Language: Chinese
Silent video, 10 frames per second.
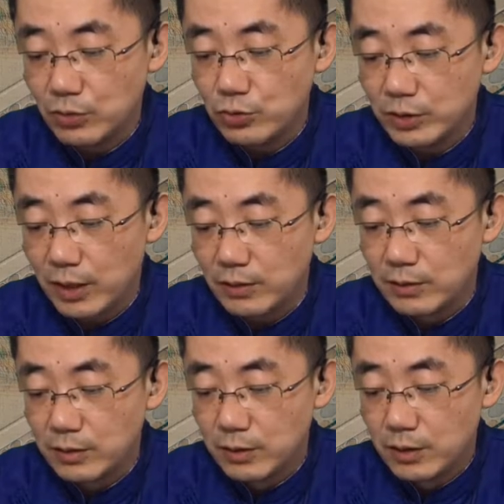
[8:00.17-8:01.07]
说
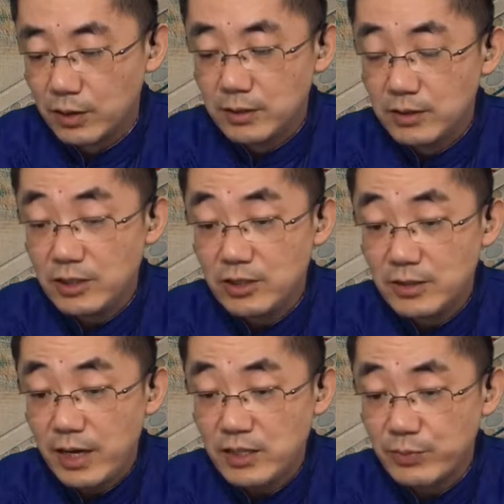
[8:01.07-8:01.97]
道：“这实
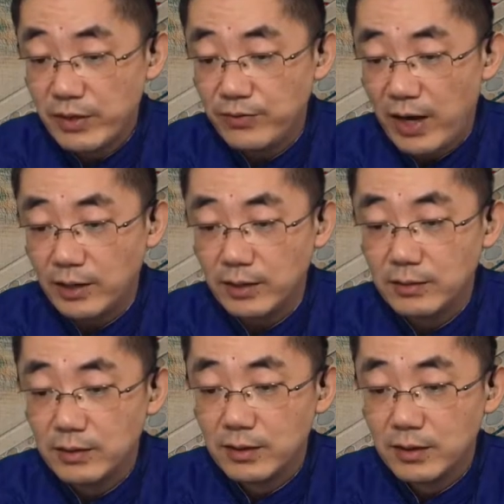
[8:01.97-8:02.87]
在是没法了，
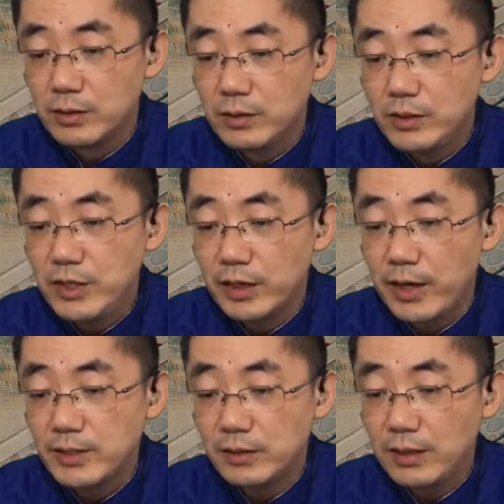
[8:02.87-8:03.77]
你也该
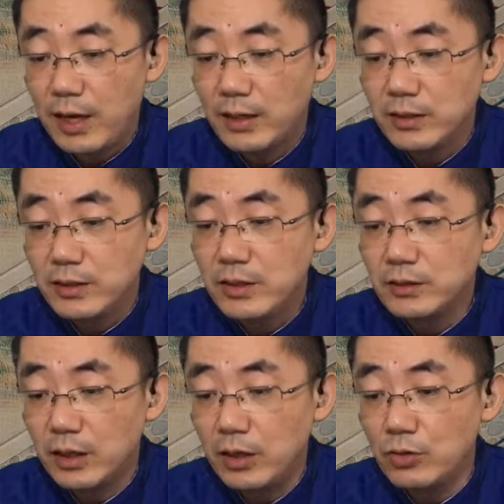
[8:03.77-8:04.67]
将她一应
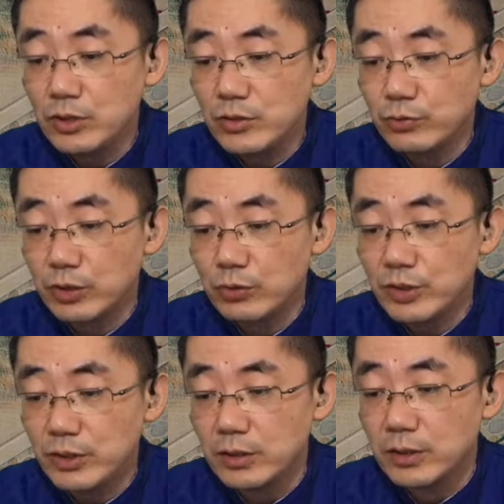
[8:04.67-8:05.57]
的后事用的东
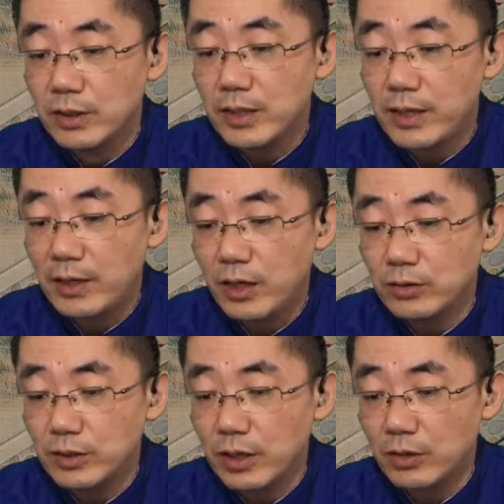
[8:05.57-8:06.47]
西也该料
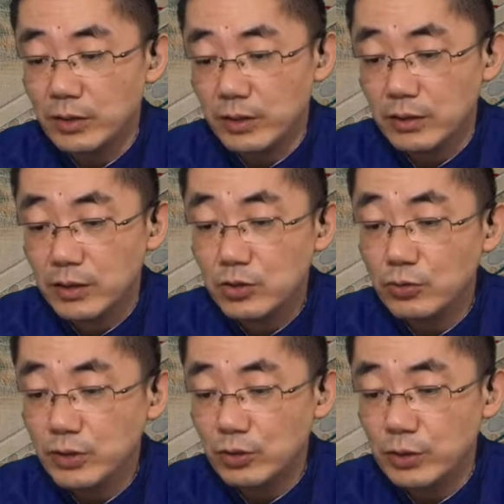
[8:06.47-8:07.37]
理料理，冲
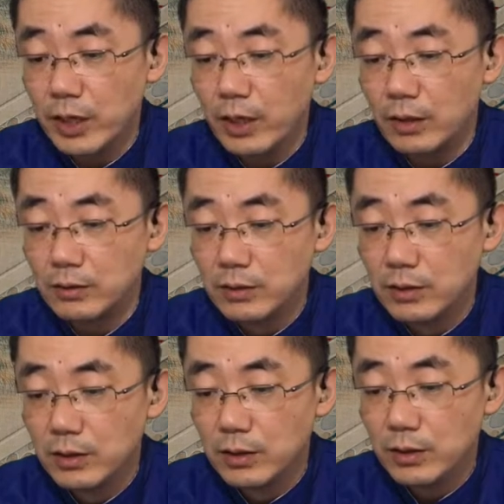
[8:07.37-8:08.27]
一冲也
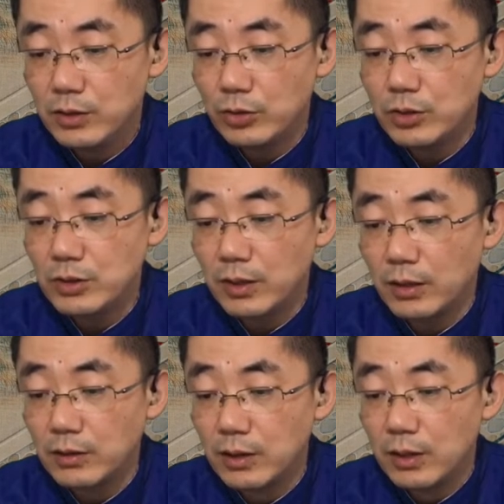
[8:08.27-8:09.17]
好。”尤氏
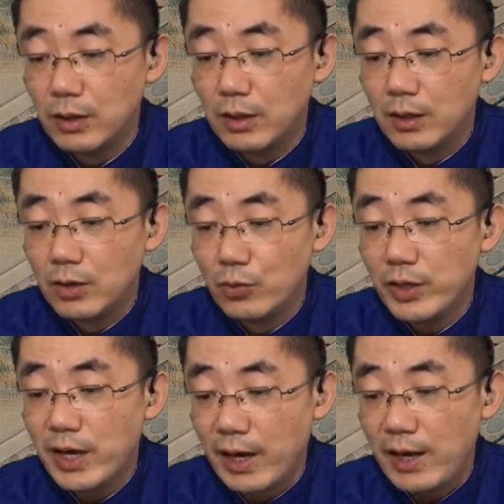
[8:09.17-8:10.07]
道：“我
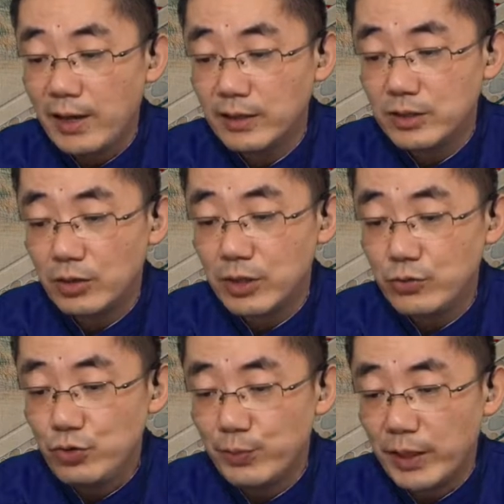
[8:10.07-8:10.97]
也暗暗的叫人
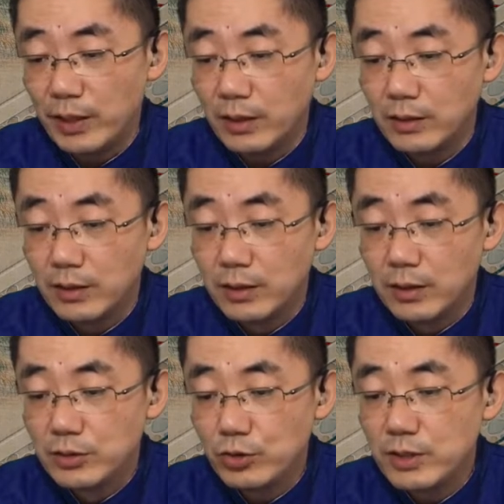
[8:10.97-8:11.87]
预备了，
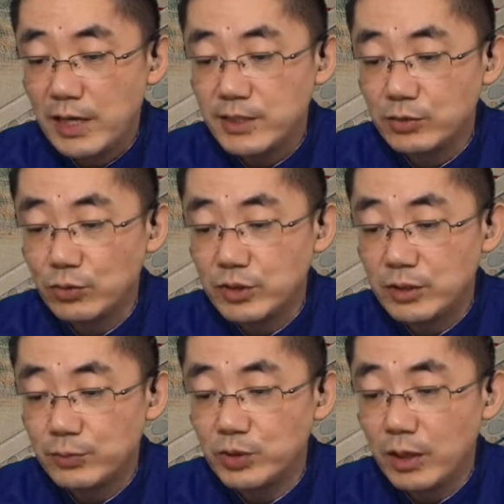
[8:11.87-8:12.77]
就是那件东
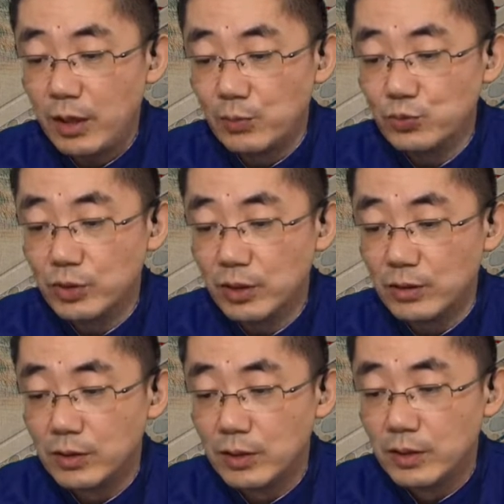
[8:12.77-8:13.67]
西不得好木头，
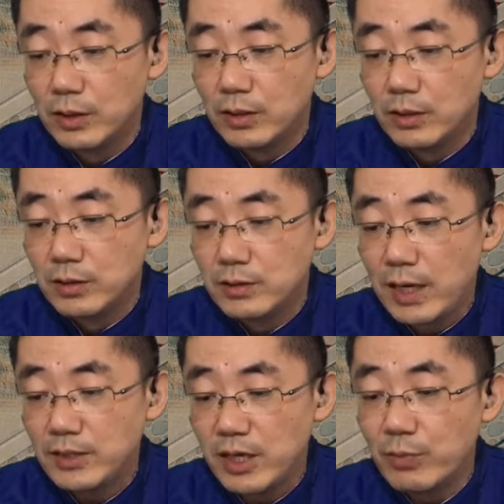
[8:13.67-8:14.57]

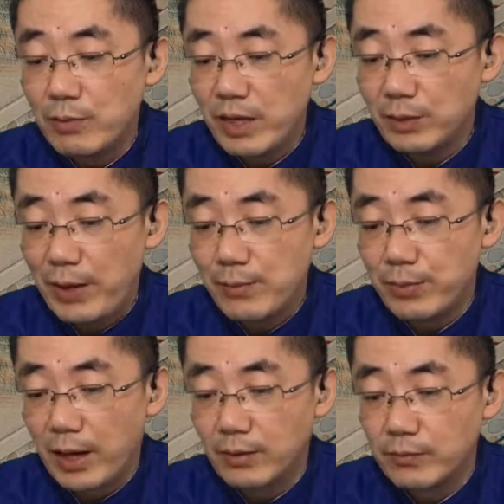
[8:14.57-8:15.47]
暂且慢慢的办吧。”